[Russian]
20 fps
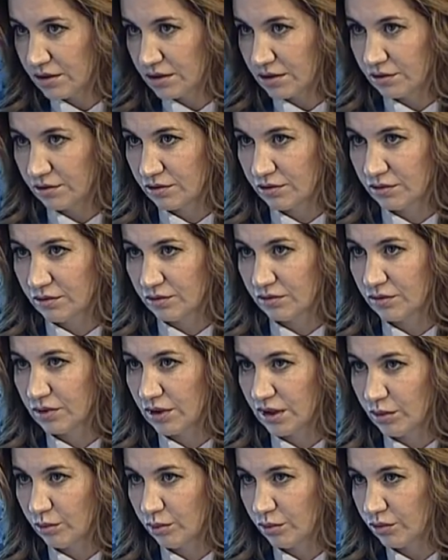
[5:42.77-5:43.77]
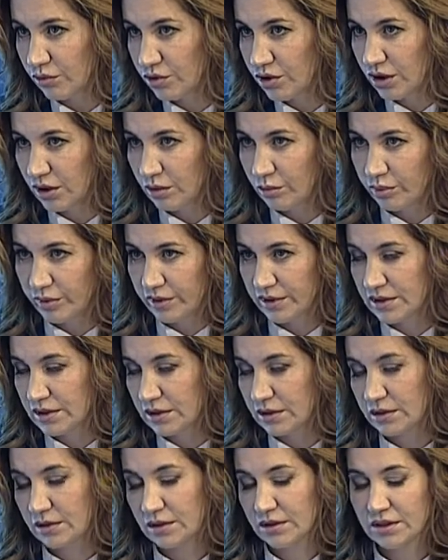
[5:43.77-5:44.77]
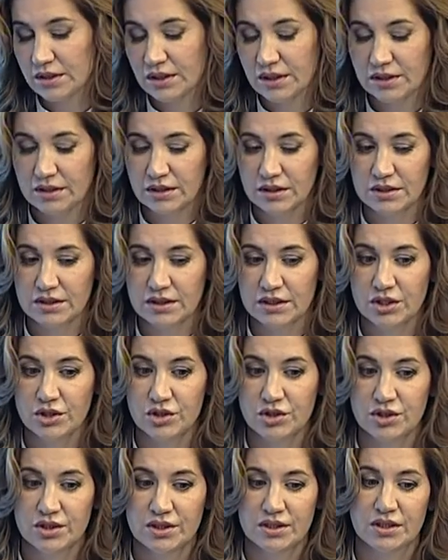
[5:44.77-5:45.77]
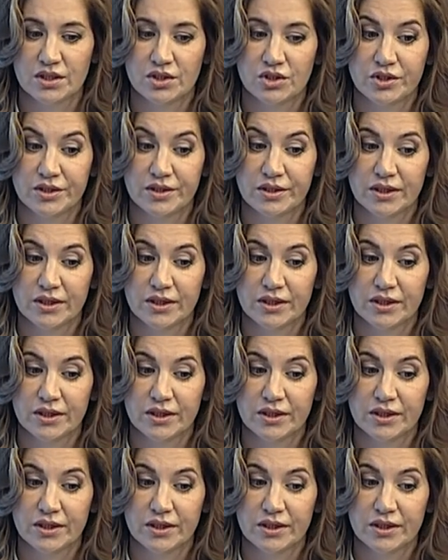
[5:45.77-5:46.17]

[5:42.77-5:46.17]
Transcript: за которую вот они получили приз директора Сачи Сачи.